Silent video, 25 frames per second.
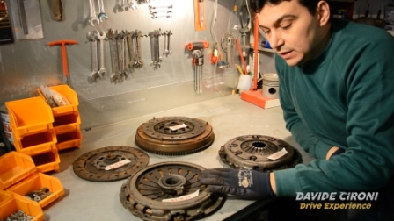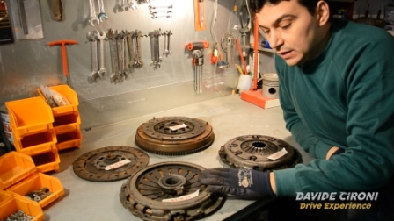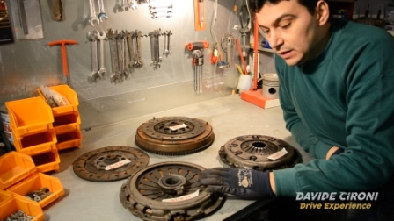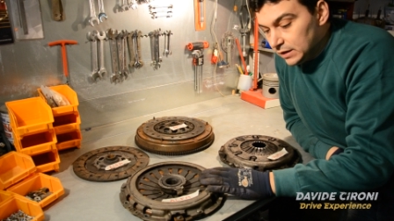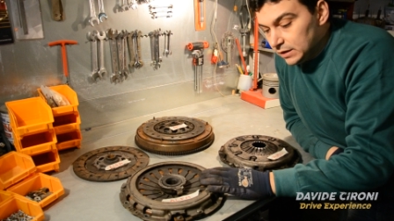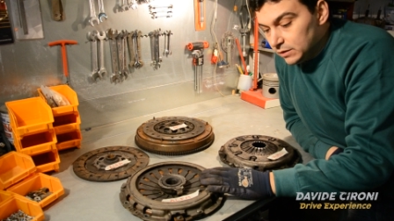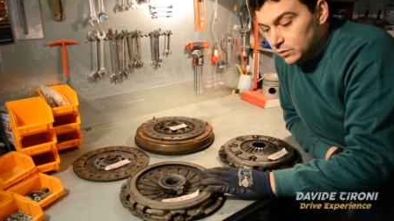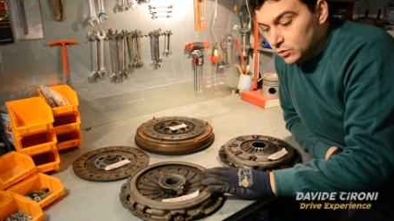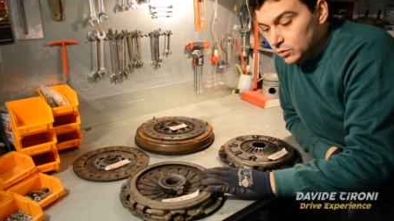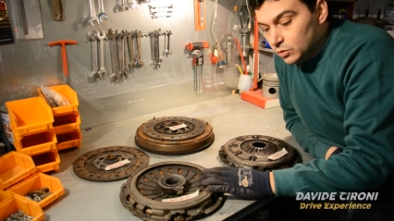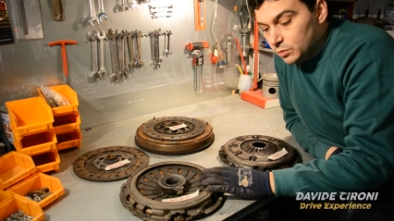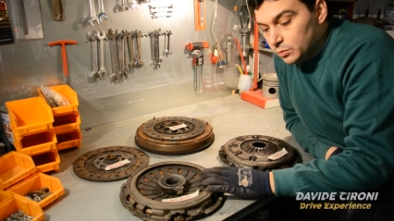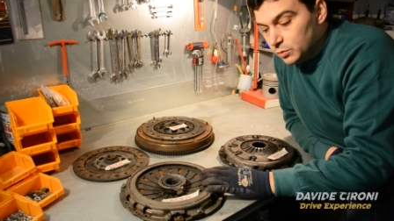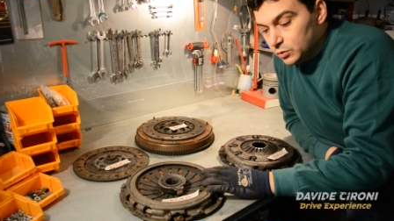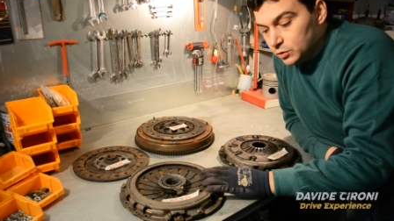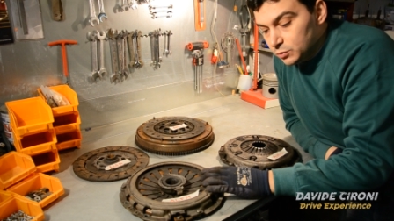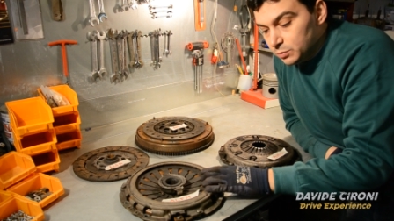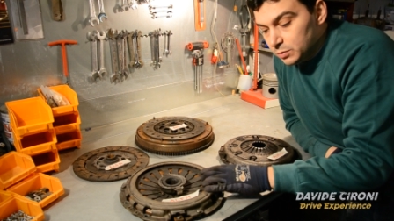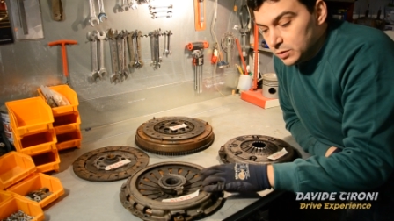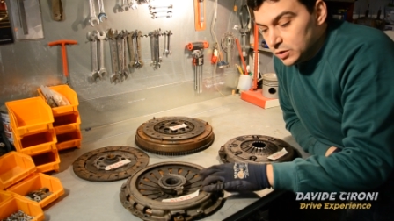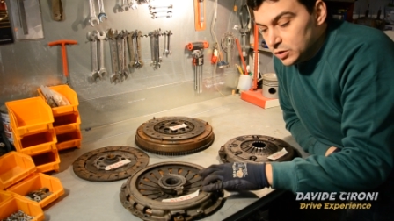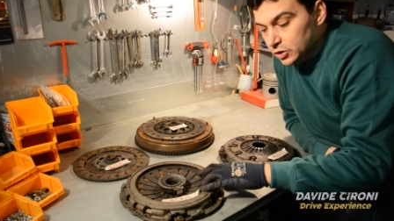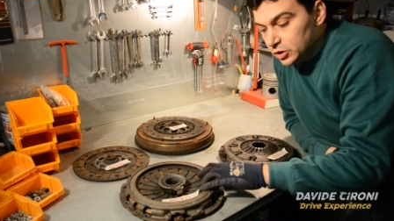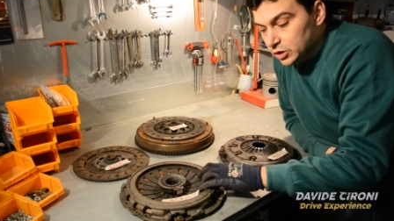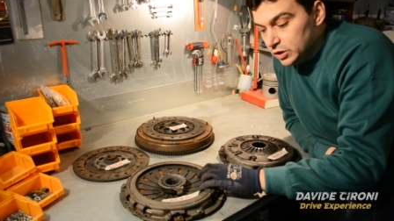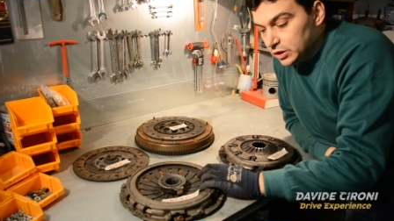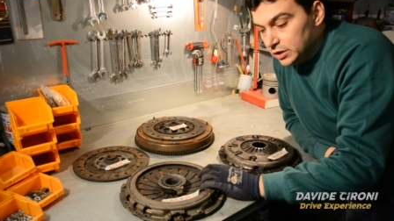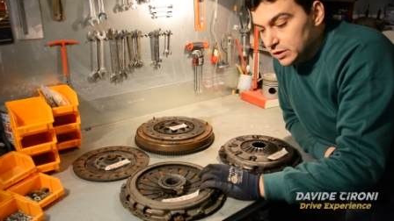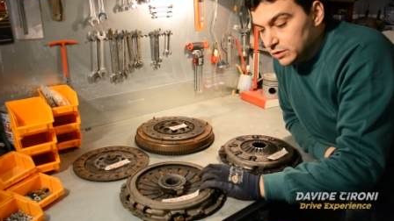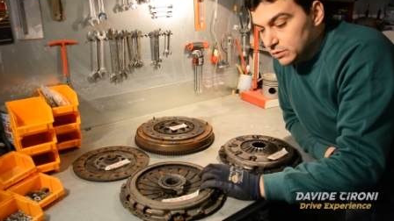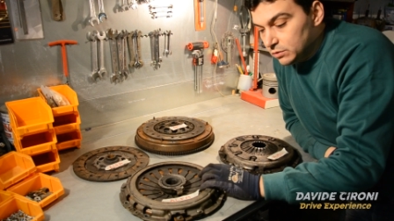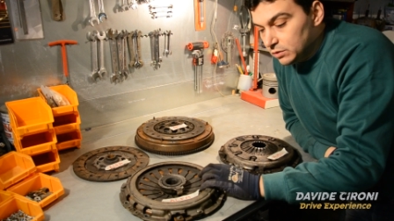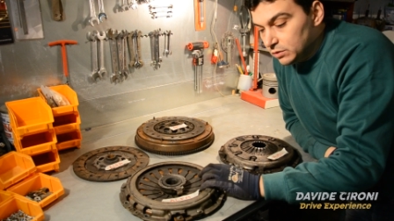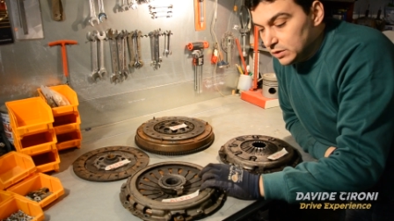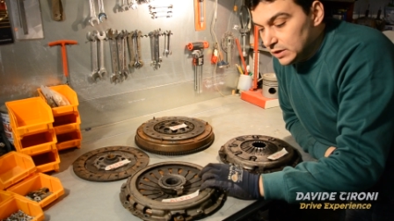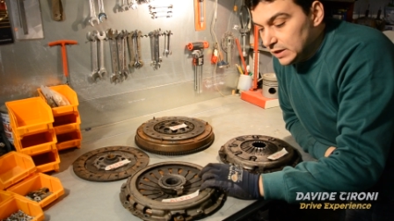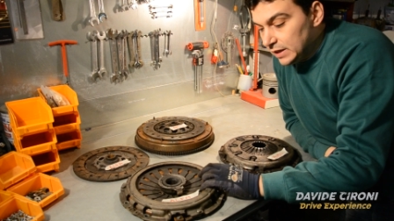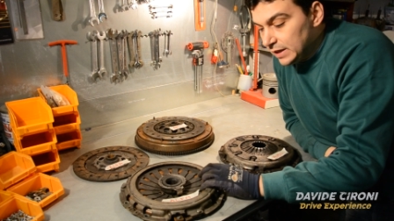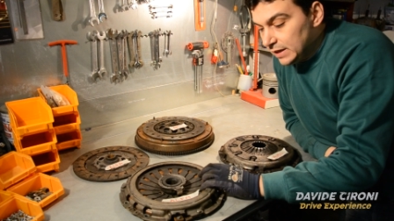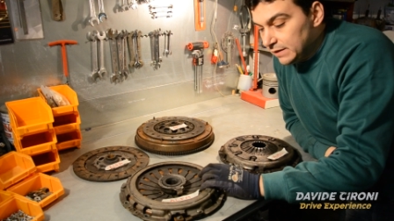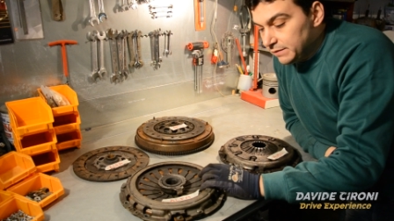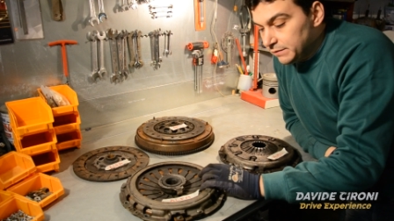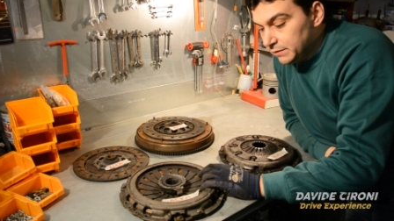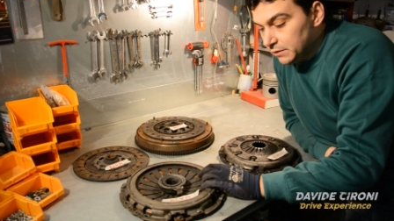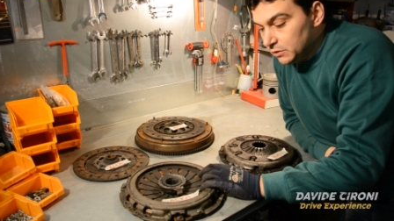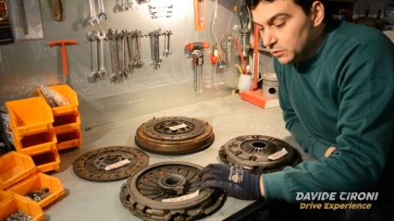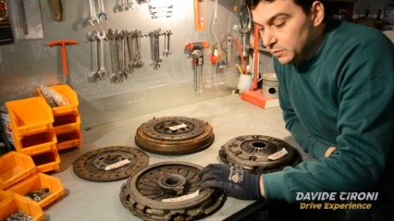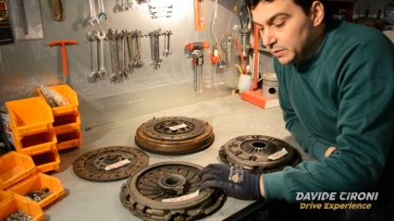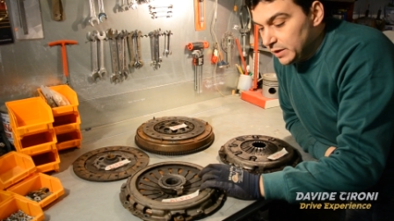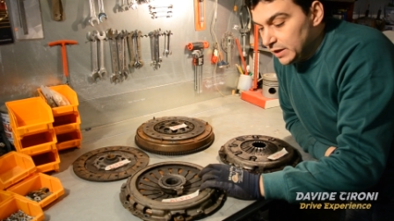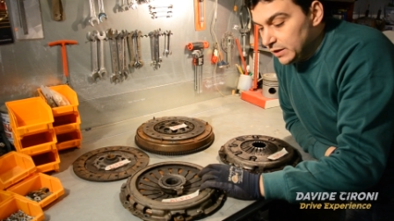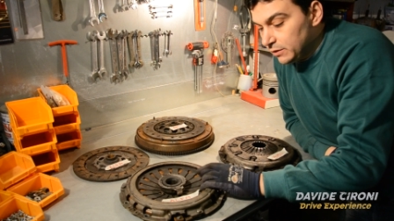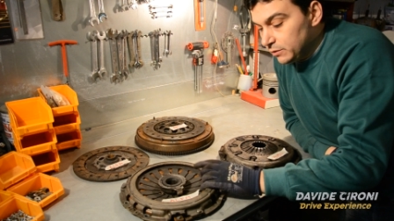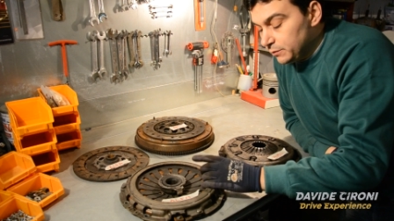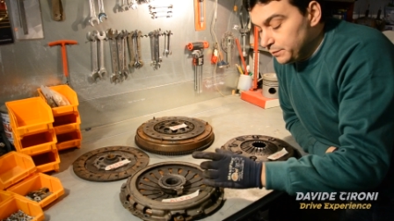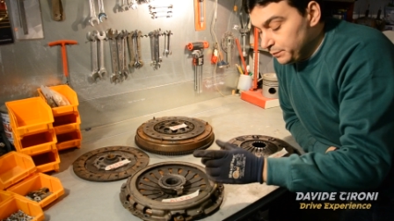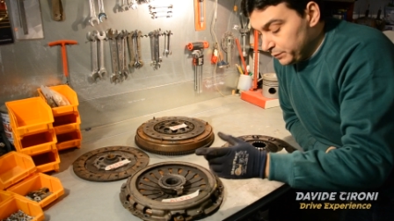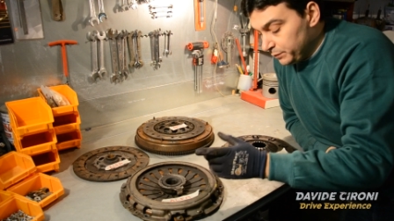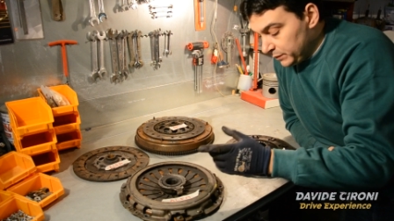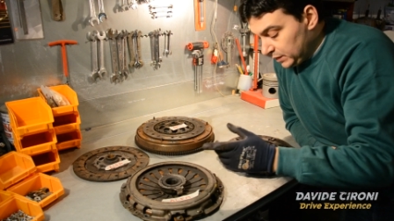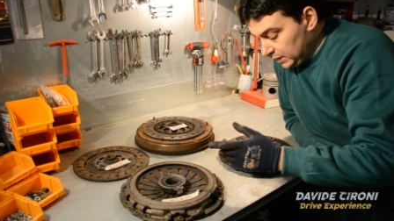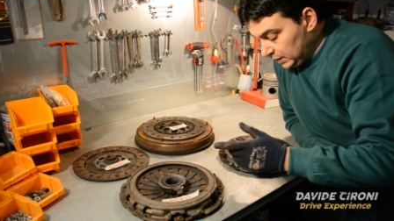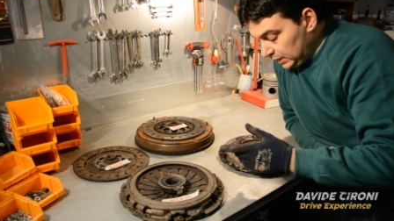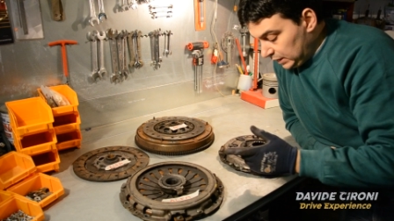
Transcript: il gruppo spingidisco dell'Alfa Romeo